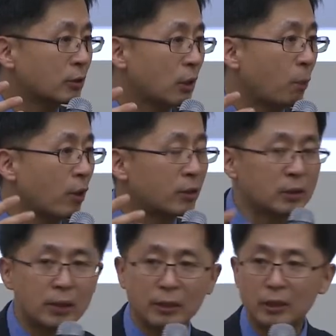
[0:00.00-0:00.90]

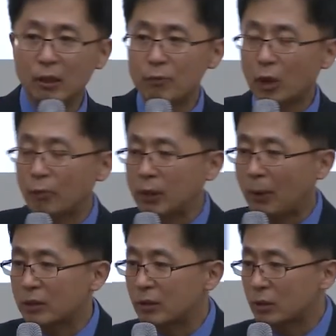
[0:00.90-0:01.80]
서플라이어들이라든지 협력업체
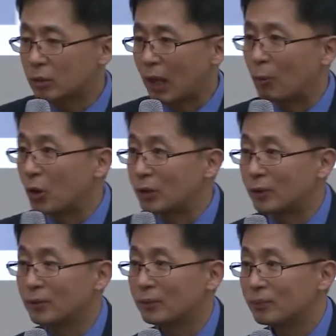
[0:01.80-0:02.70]
파트너들도 다 모여
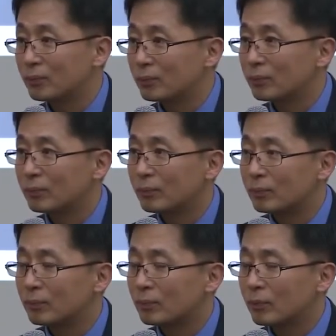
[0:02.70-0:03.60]
있거든요.
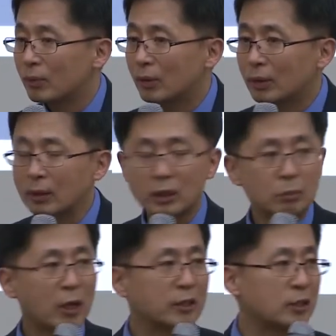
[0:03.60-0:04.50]
굉장히
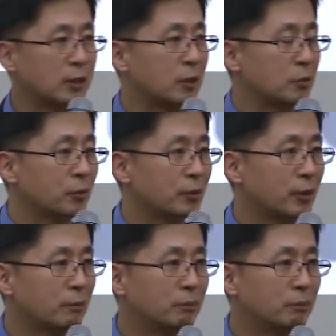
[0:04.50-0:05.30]
쉽게 액세스가 되죠. 그런 거에.